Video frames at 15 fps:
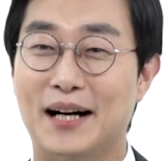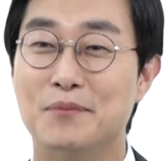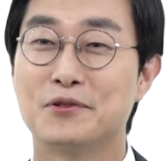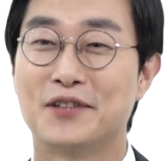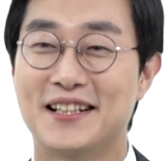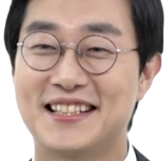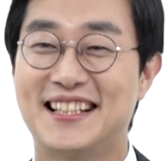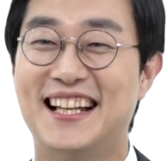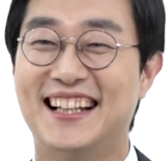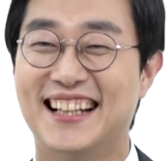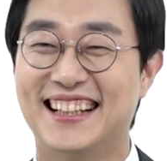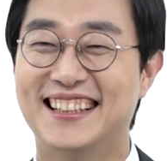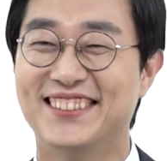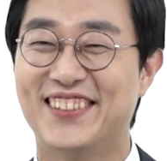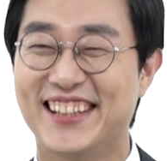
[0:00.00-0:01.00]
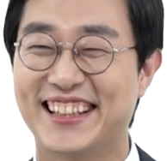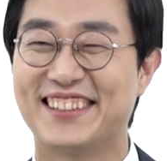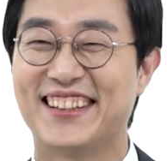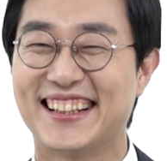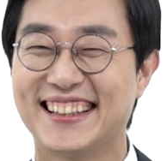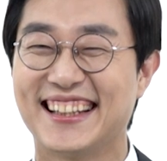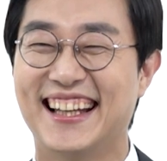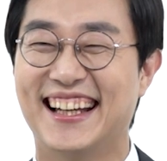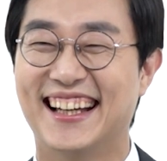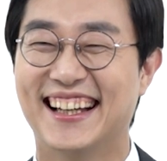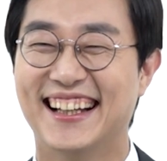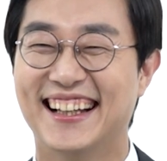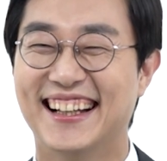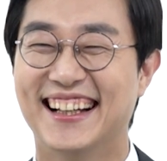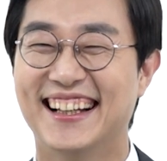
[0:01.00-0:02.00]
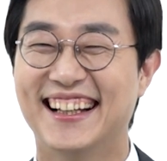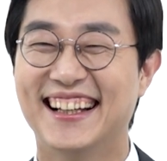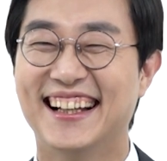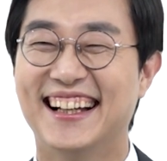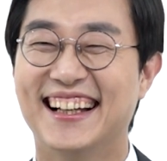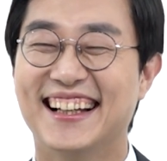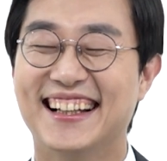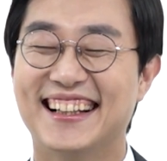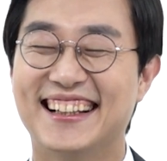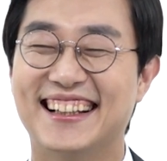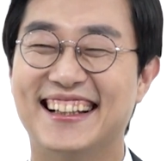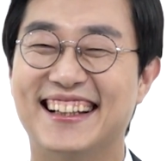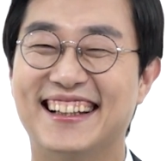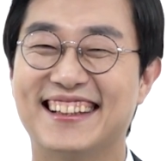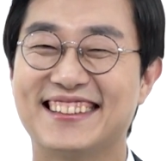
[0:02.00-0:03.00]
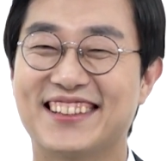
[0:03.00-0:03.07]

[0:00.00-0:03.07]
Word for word: 아무도 안 친하다는 얘기도 한데 네,